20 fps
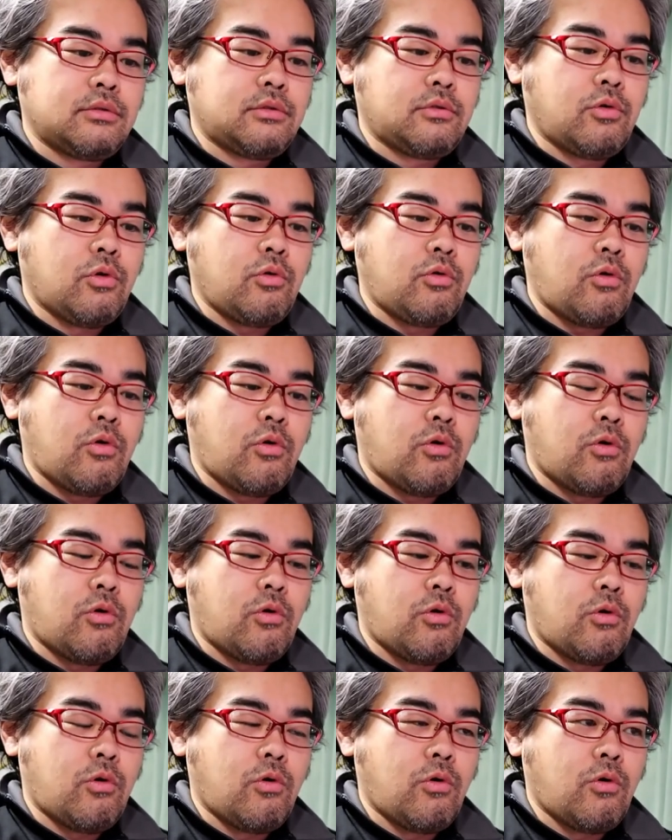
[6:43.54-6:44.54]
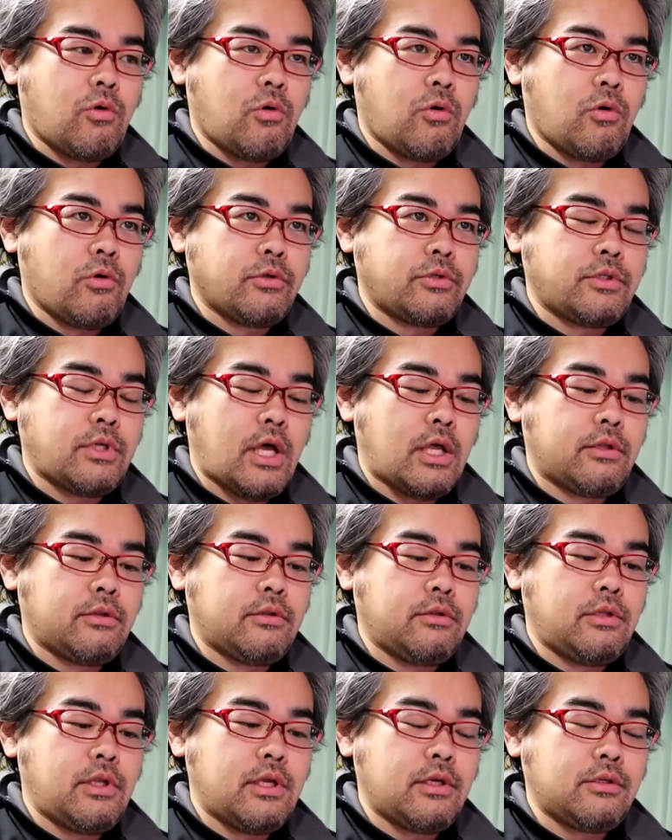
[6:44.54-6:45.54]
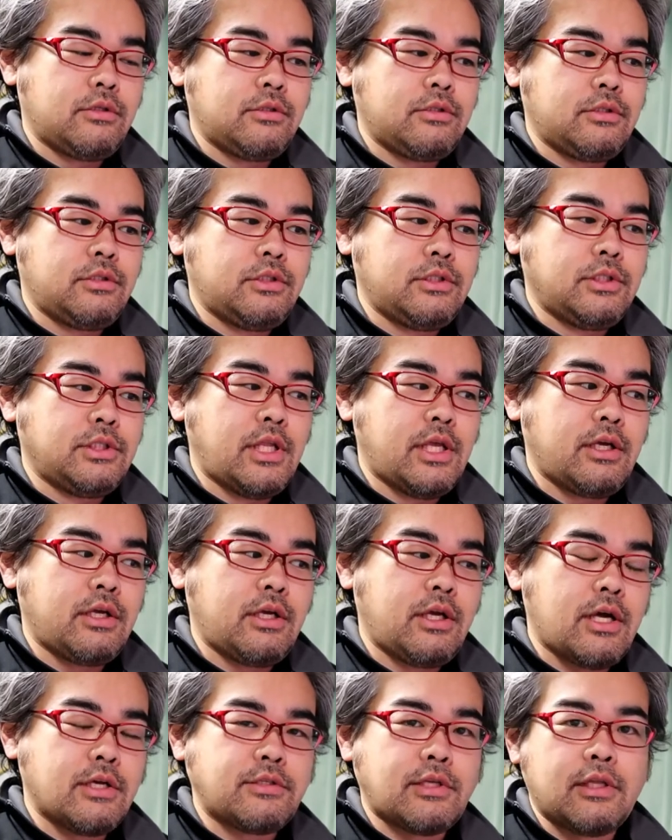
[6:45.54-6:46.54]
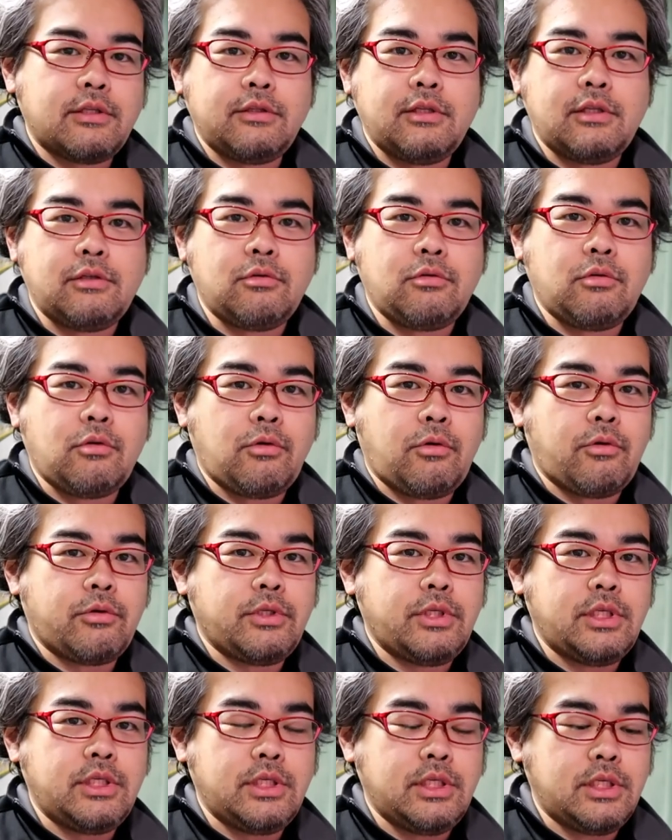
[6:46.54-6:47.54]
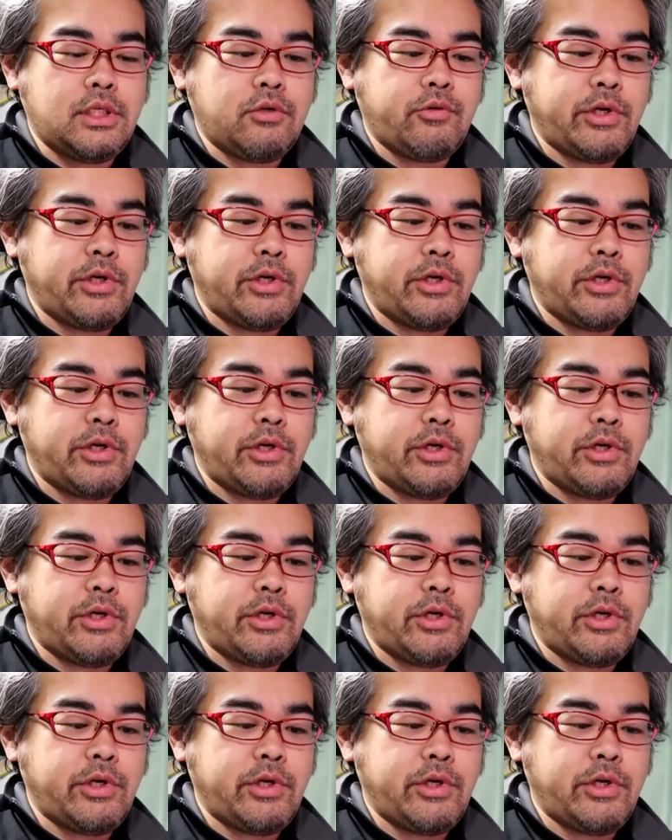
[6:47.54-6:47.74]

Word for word: 高校3年2年か3年の頃に